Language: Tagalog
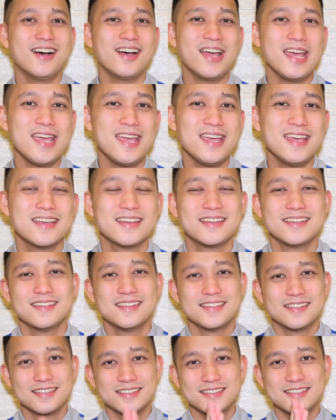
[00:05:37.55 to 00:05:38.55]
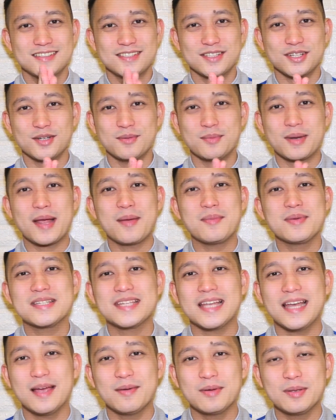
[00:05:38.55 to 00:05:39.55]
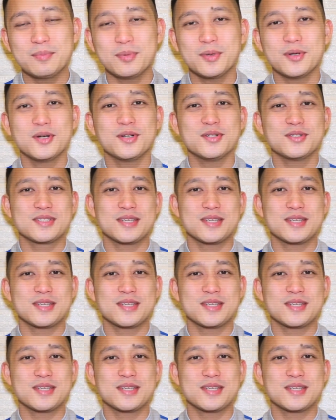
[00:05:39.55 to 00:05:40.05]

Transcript: Okay? So, maraming salamat po